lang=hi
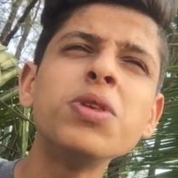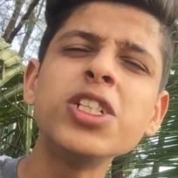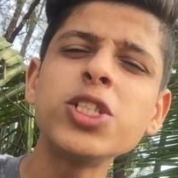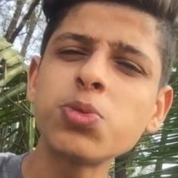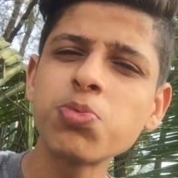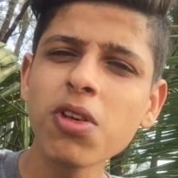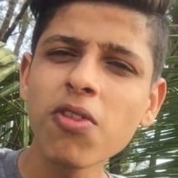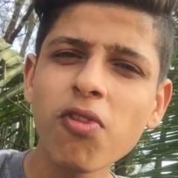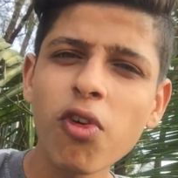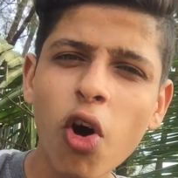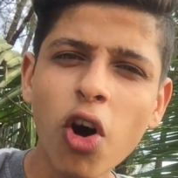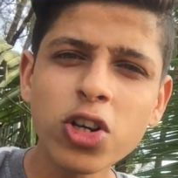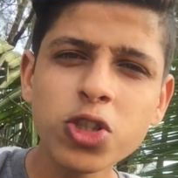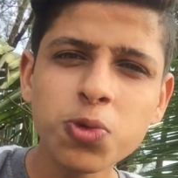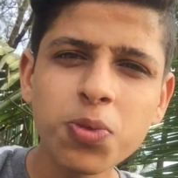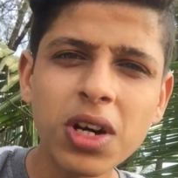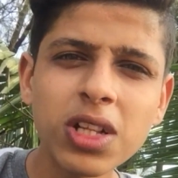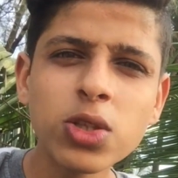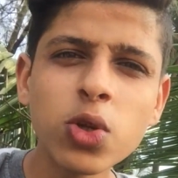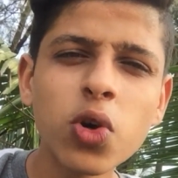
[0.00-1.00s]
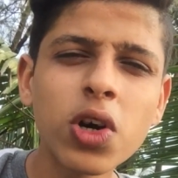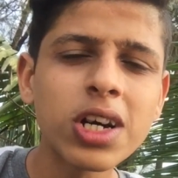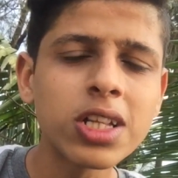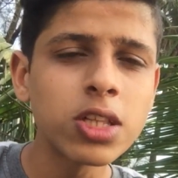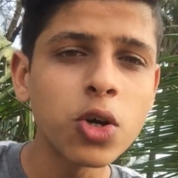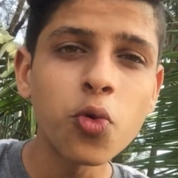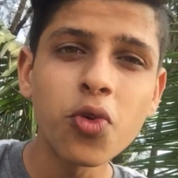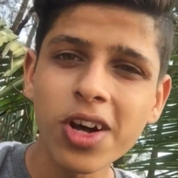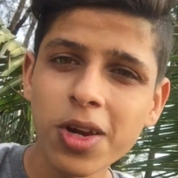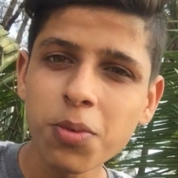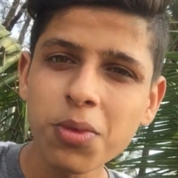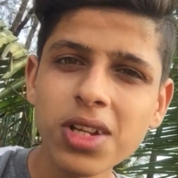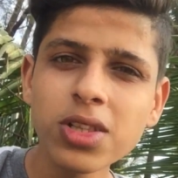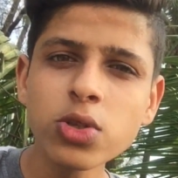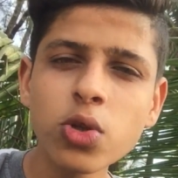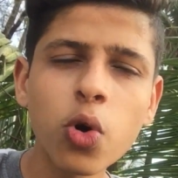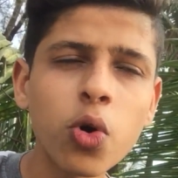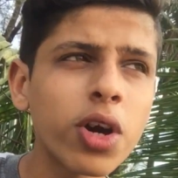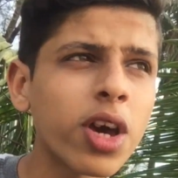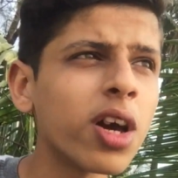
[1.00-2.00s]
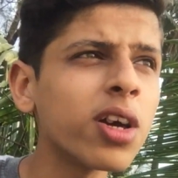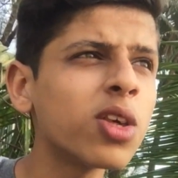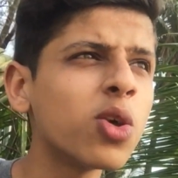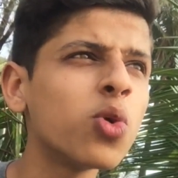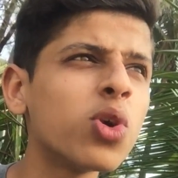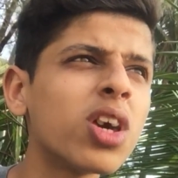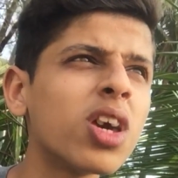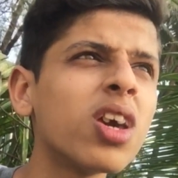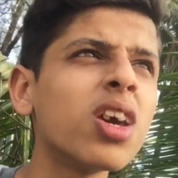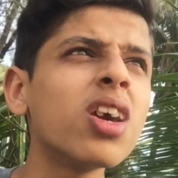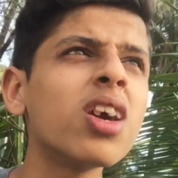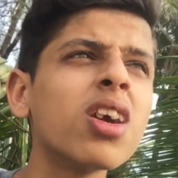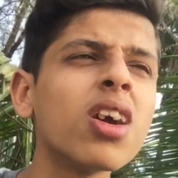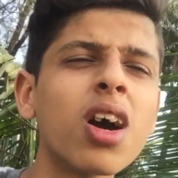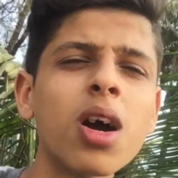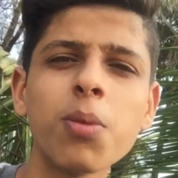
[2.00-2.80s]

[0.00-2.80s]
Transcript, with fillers: बीच में ब्लॉग्स बंद हो गए थे वन मंथ हो गया क्योंकि